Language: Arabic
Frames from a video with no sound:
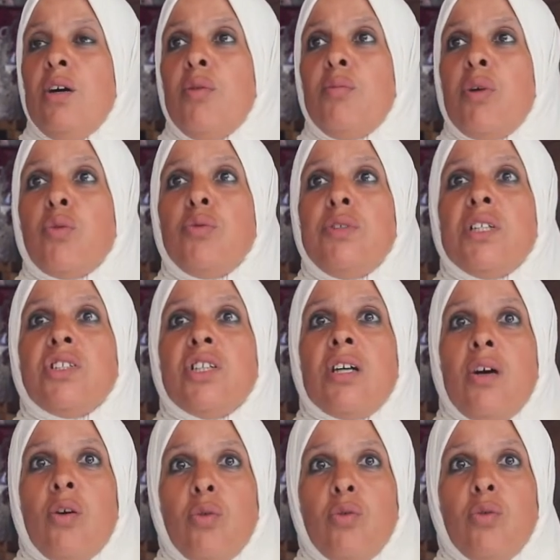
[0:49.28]
ما كناش
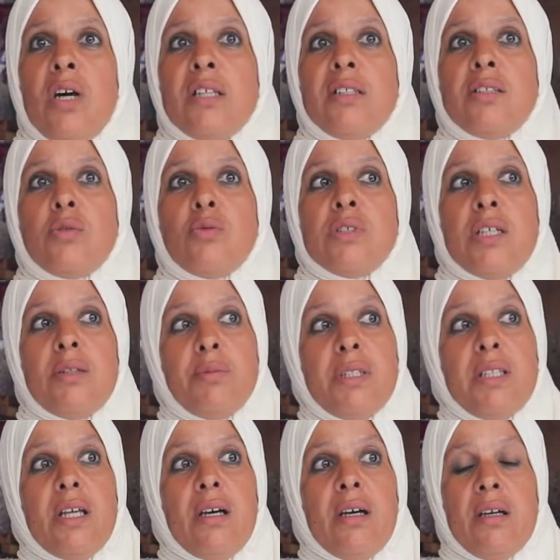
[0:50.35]
كنقولوا غادي توصل
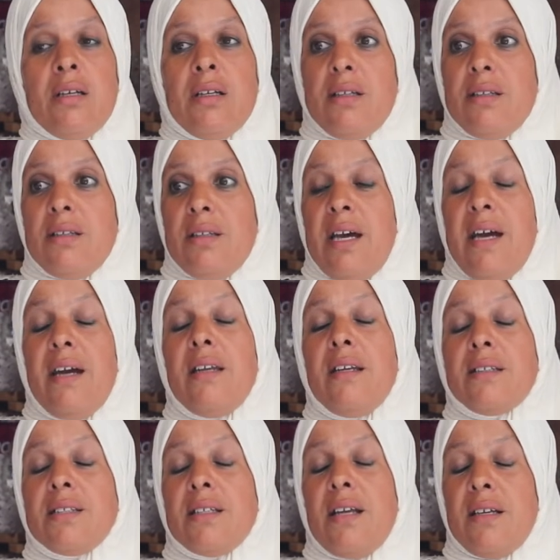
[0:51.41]
بينا
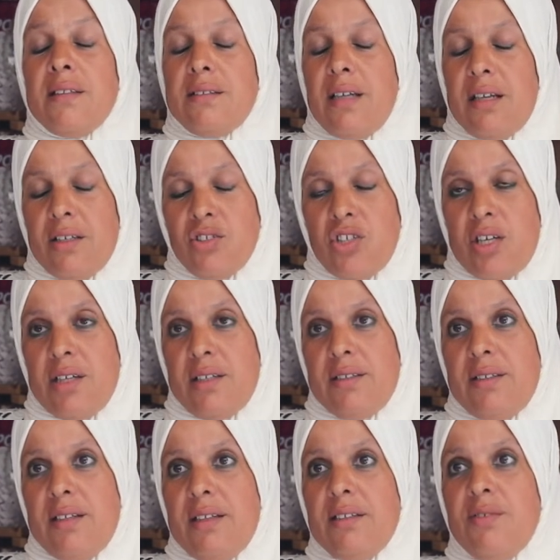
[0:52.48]
الحاله لهاد الدرجه هذه
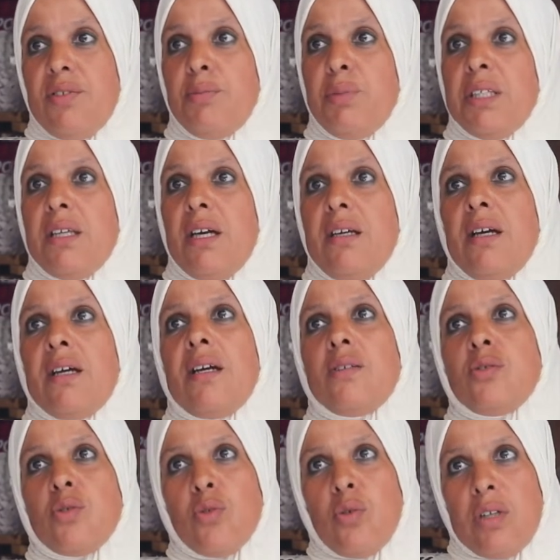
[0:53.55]
يعني في البدايه
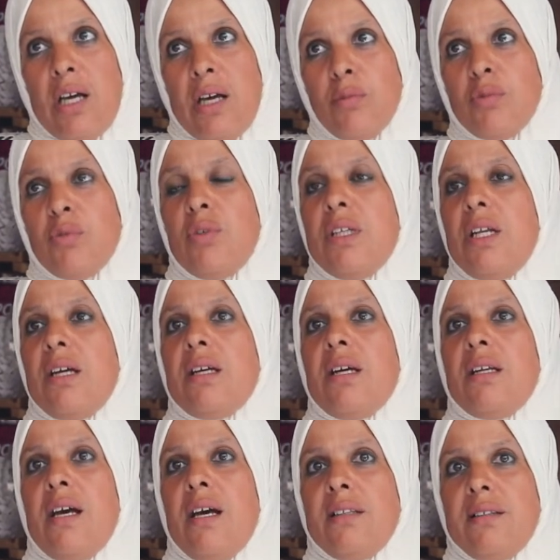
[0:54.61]
كان السوق الحمد لله
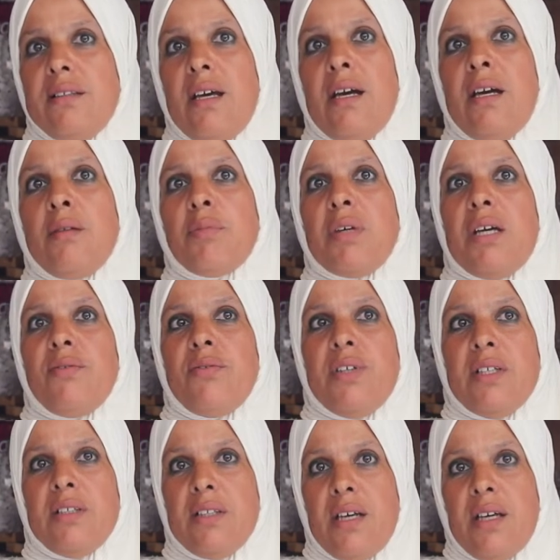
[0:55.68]
كان خدام كان
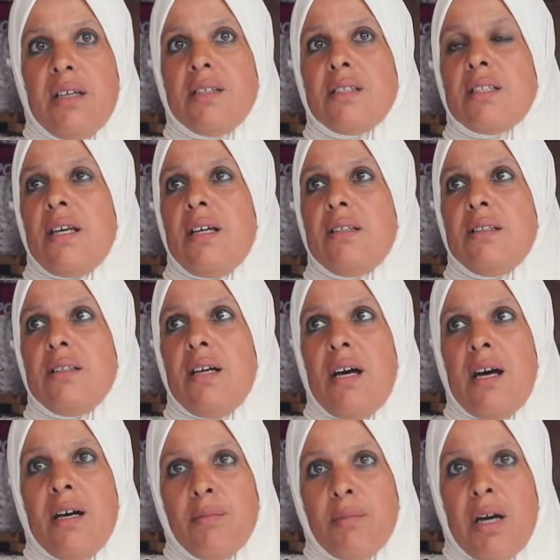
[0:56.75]
فيه ناس كان
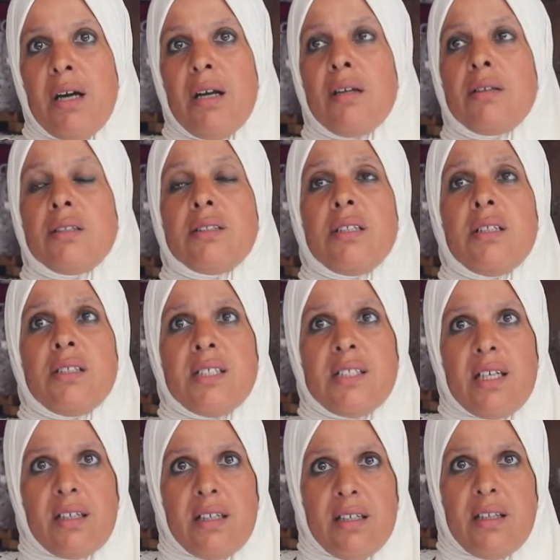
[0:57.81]
عامر
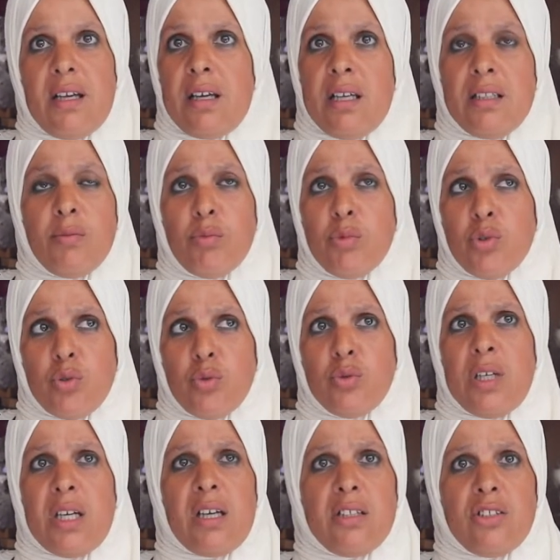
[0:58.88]
السكينه كان
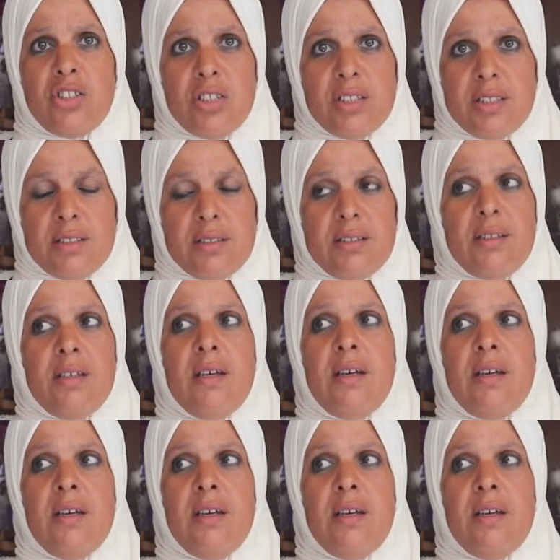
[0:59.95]
موجوده كتجي آه،